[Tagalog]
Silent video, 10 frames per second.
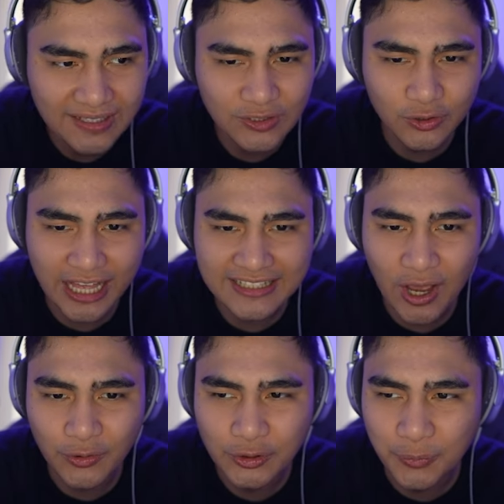So that's
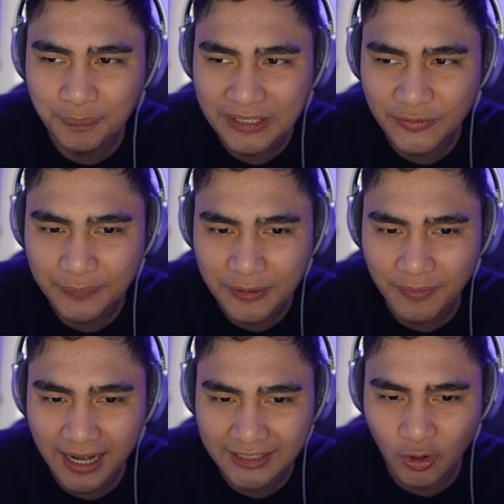how you do PvP
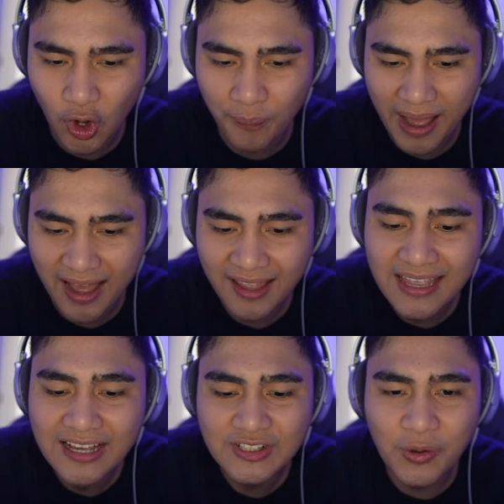mga tropa.
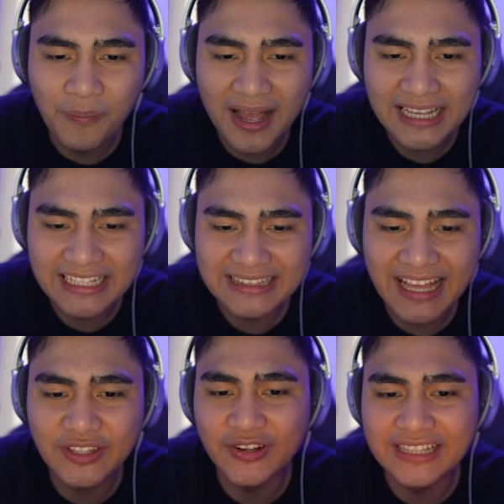So makikita
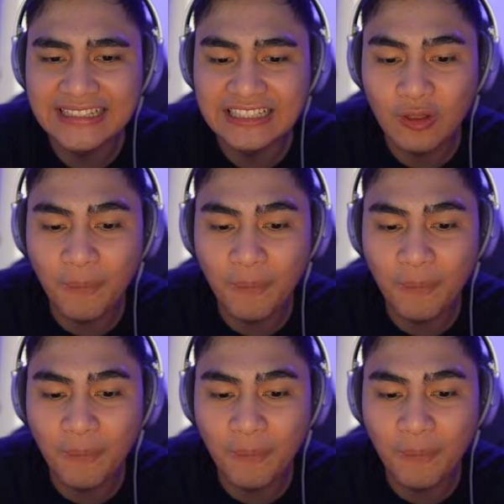nyo rin dito,